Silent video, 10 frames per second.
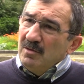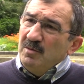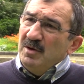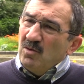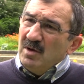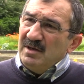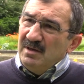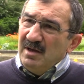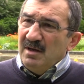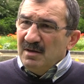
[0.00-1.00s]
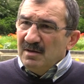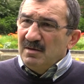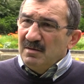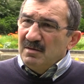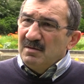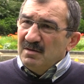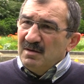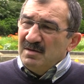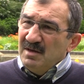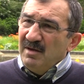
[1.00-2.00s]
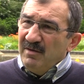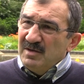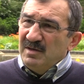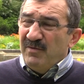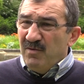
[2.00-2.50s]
2003, euh, c'était c'était